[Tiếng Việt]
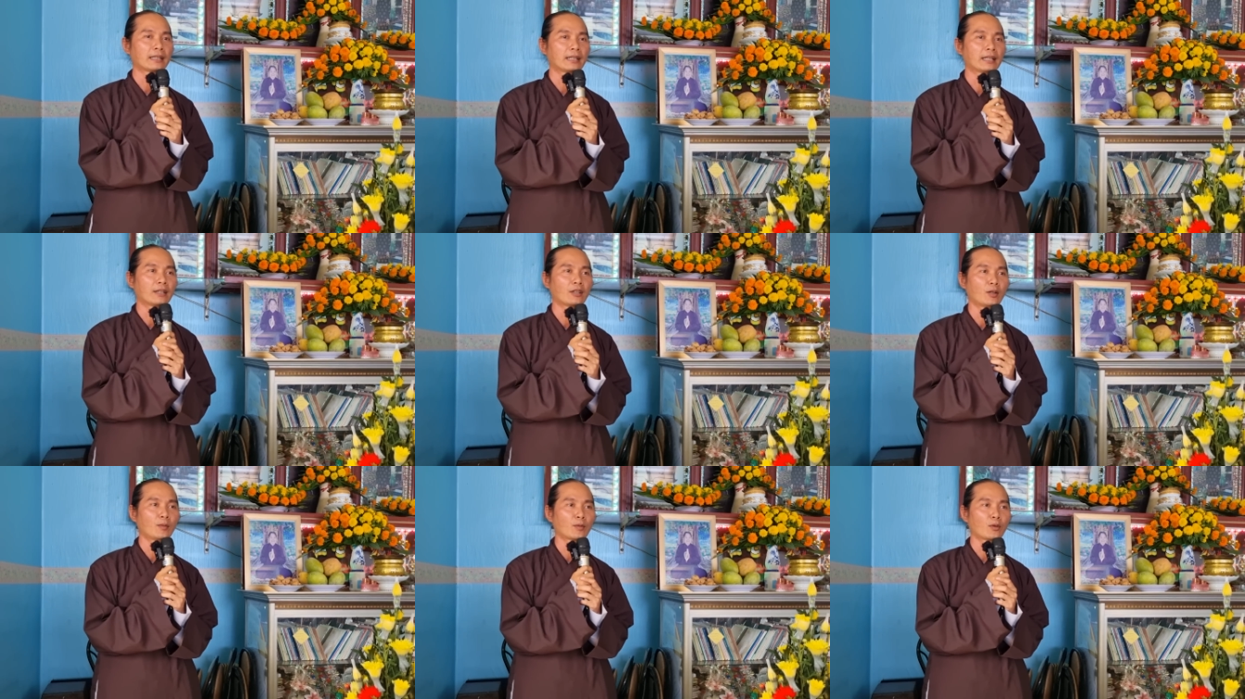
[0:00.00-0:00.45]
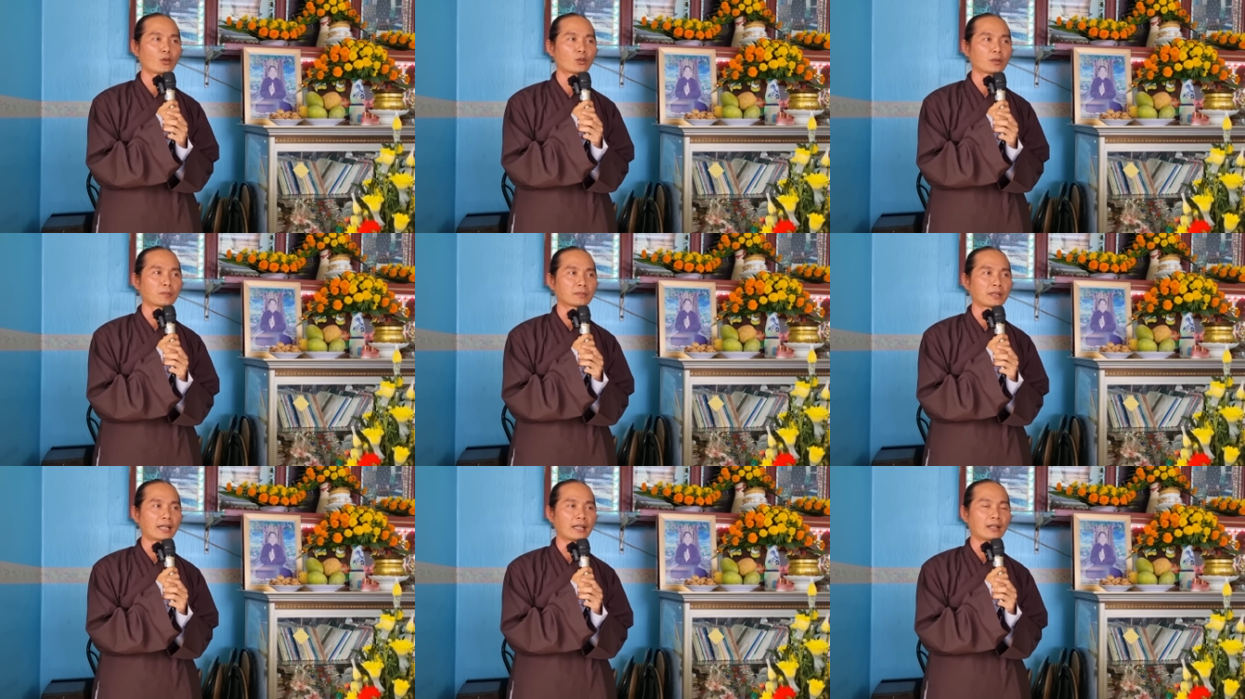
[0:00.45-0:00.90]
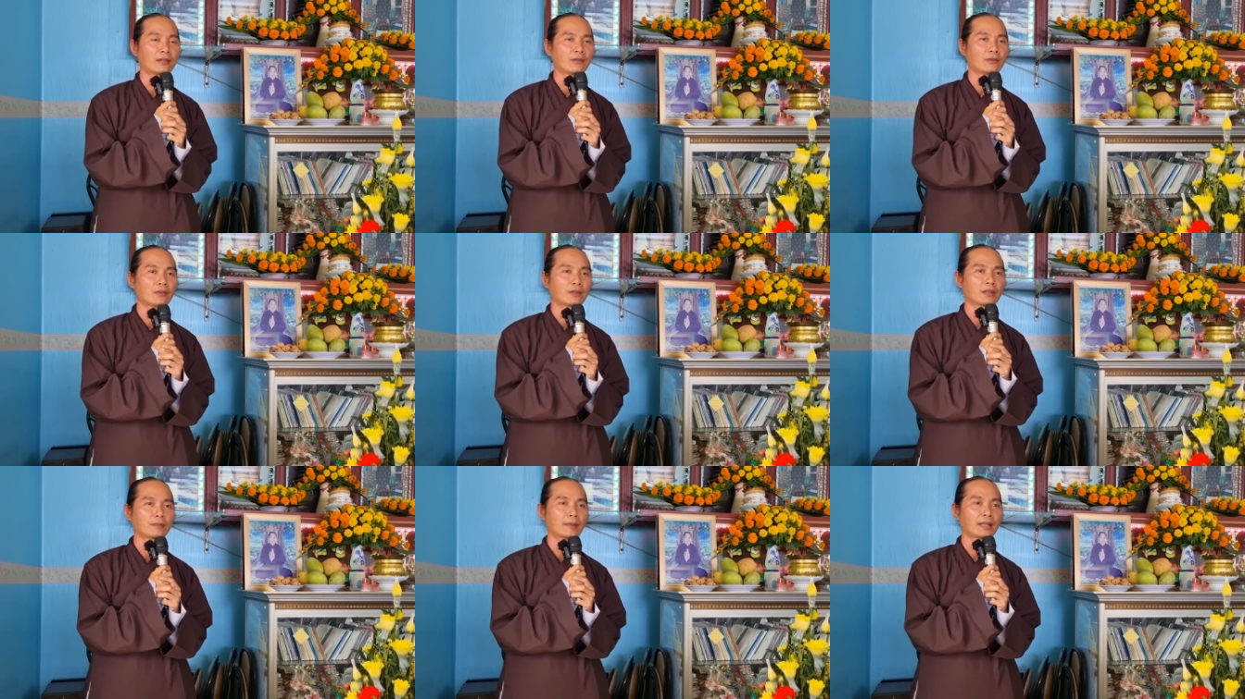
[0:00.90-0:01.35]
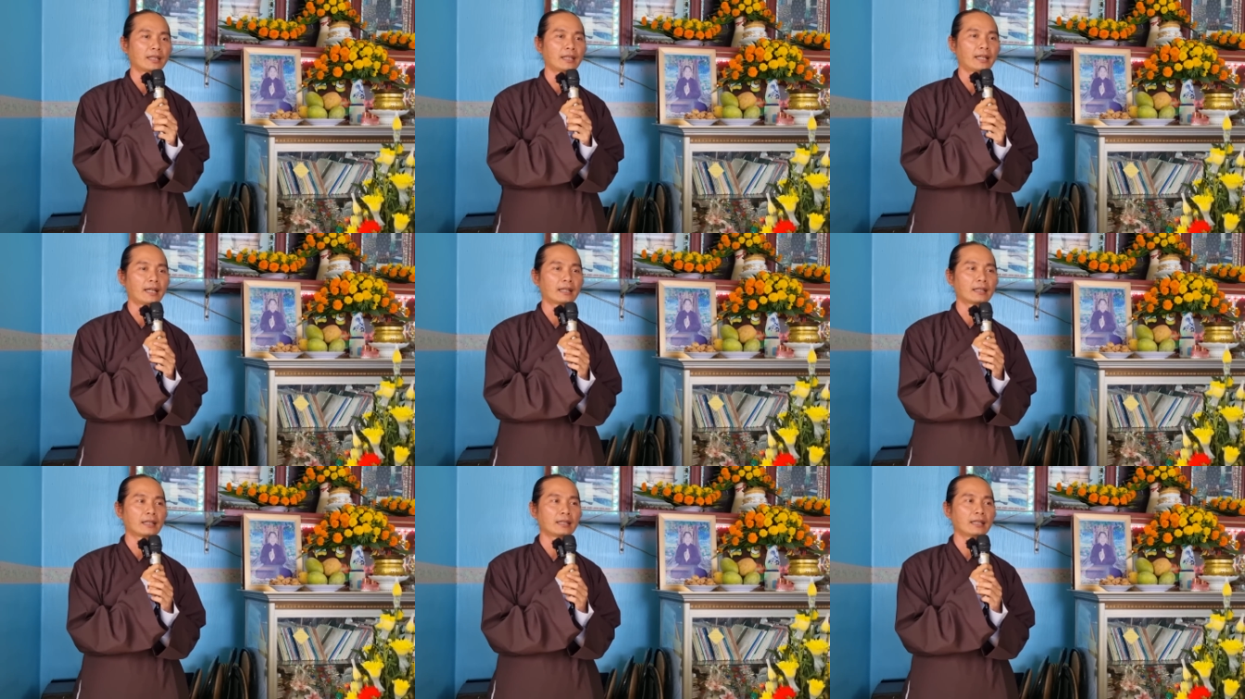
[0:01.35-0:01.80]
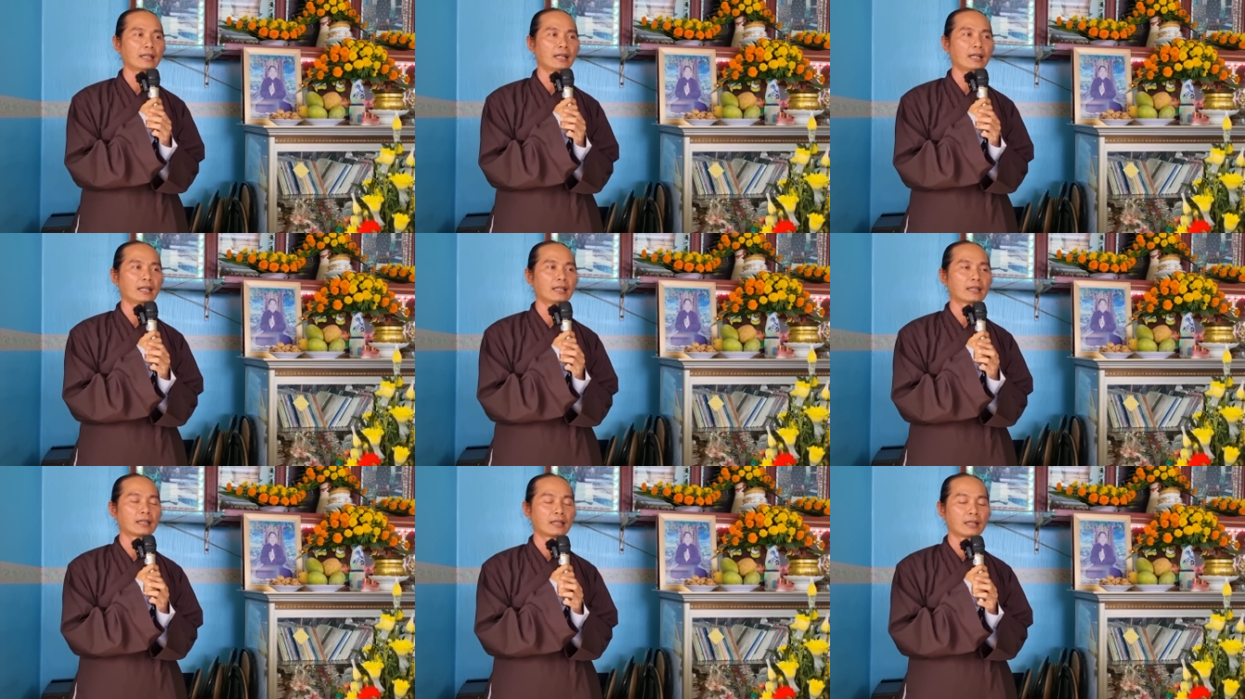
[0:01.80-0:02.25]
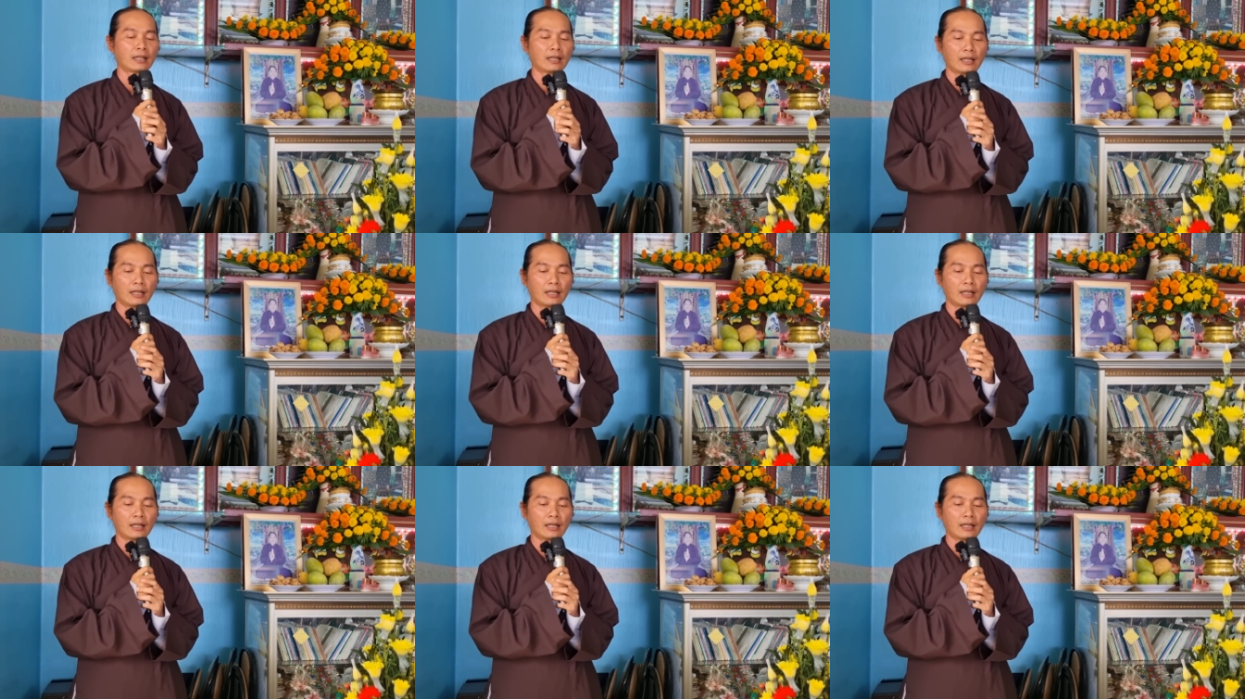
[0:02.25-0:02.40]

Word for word: Thì đã có một cô đồng đạo mạnh dạn đứng lên